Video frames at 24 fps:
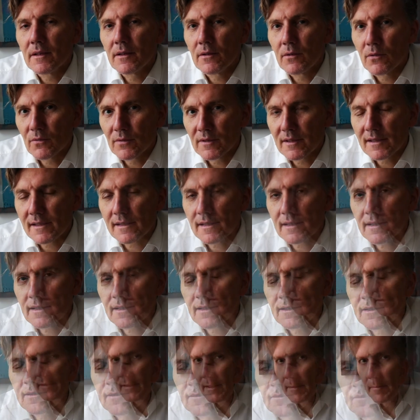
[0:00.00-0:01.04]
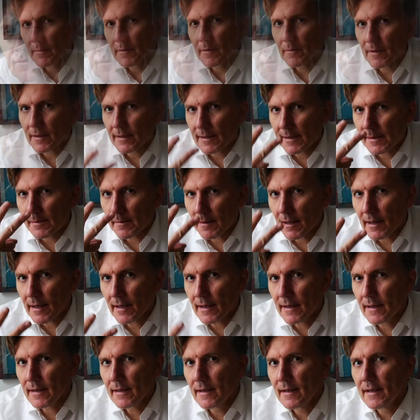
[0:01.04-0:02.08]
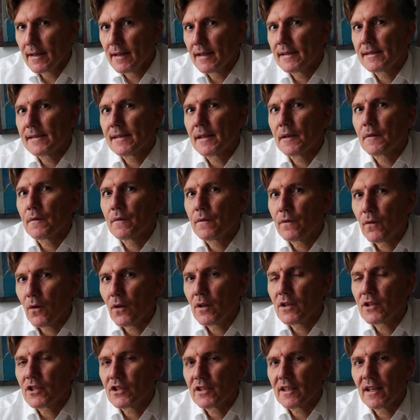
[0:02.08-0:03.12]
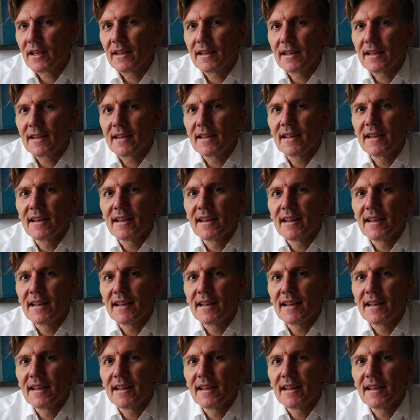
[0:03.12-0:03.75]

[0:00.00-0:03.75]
lohnt sich. Tipp Nummer zwei: sich vollständig